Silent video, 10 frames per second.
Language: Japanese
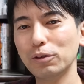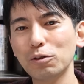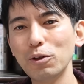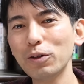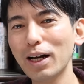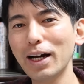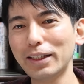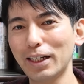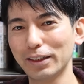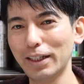本当よく考
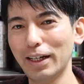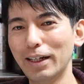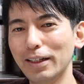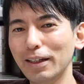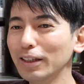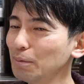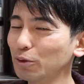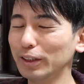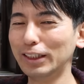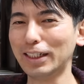えたらですね、なんで
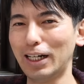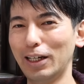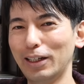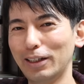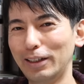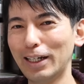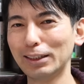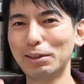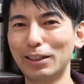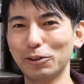僕いちいから言い
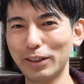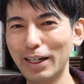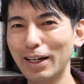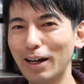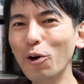始めたんでしょうね。